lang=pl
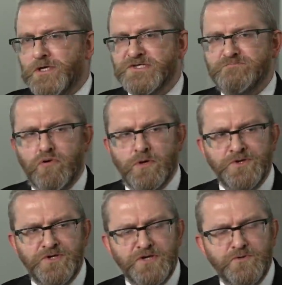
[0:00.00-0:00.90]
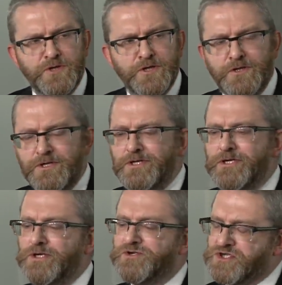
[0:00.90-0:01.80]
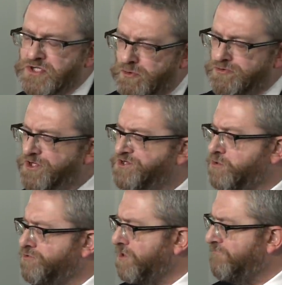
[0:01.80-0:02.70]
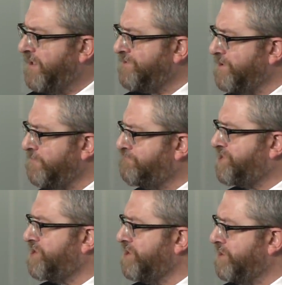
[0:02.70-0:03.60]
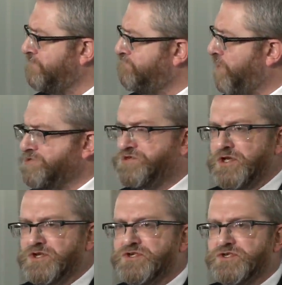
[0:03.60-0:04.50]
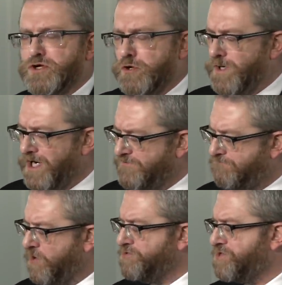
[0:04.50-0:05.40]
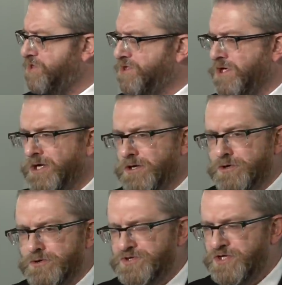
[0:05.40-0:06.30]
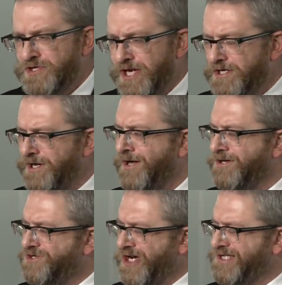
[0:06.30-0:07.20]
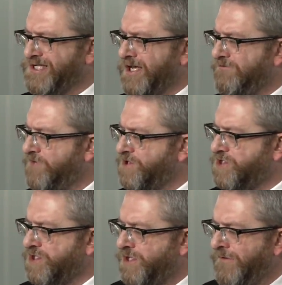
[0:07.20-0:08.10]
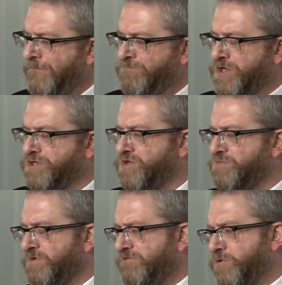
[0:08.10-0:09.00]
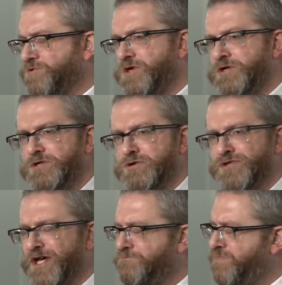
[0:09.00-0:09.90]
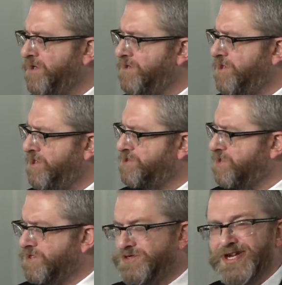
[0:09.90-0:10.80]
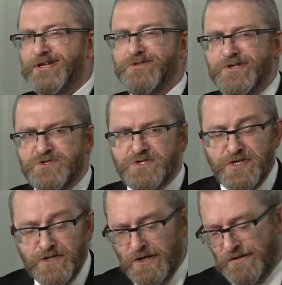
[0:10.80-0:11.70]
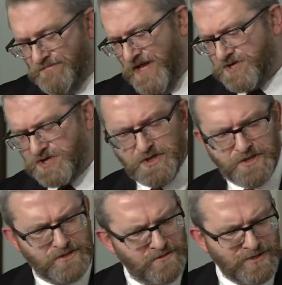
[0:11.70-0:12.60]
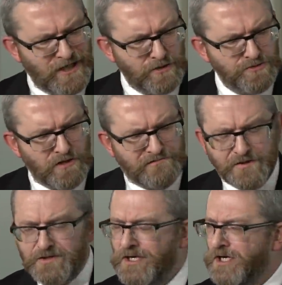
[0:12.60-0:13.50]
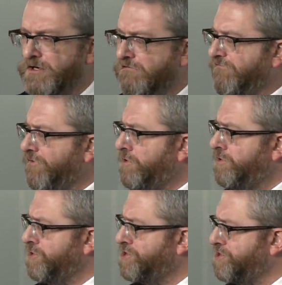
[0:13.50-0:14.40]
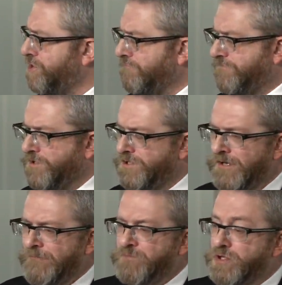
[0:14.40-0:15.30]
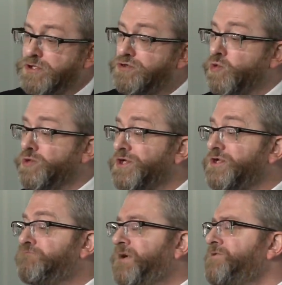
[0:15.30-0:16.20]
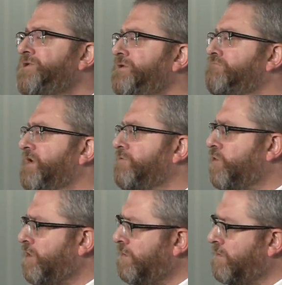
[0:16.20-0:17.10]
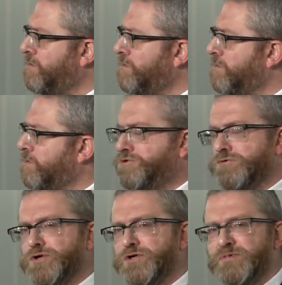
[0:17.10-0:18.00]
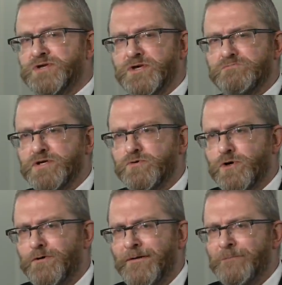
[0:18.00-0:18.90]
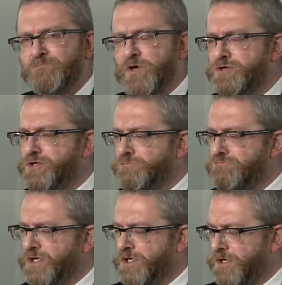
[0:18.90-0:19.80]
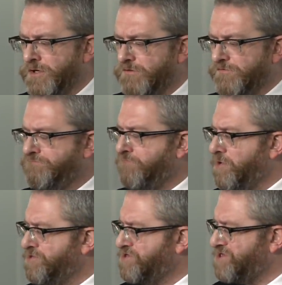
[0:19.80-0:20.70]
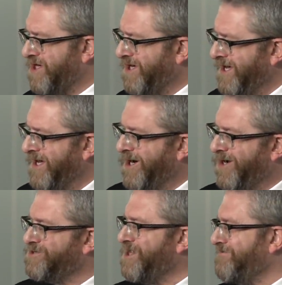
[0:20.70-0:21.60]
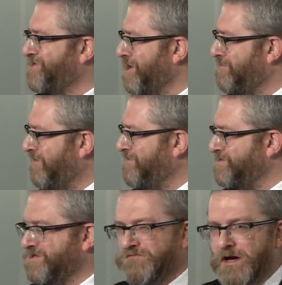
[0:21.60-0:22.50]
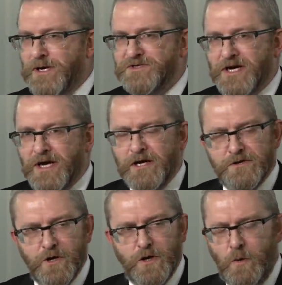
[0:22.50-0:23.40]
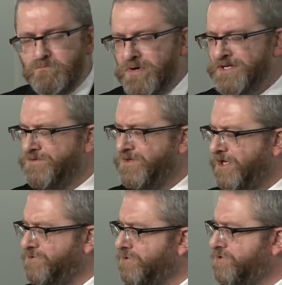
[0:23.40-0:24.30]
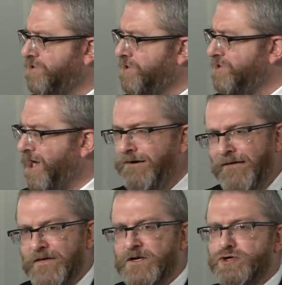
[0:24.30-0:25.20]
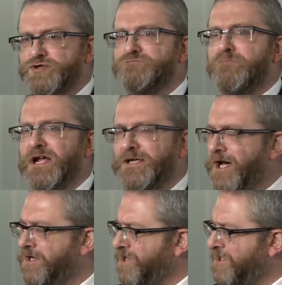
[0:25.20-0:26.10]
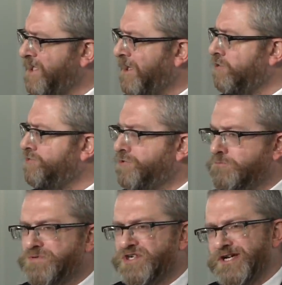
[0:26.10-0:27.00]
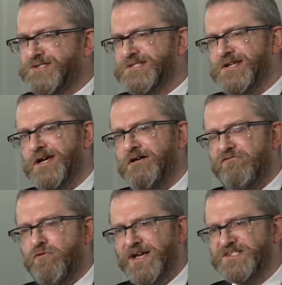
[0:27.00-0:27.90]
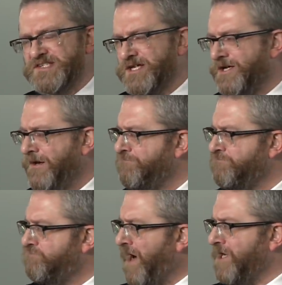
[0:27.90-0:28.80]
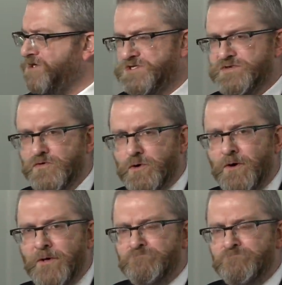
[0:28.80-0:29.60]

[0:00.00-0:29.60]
zbłądziły i są dyskutowane przy polskich stołach, w polskich rodzinach. Czas najwyższy, żebyśmy wrócili do najpiękniejszych tradycji naszych, narodowych, wolnościowych, których by nie było, których by nie było, gdyby w Polsce od zawsze obowiązywała ta obłędna doktryna rozbrajania narodu przez własne państwo.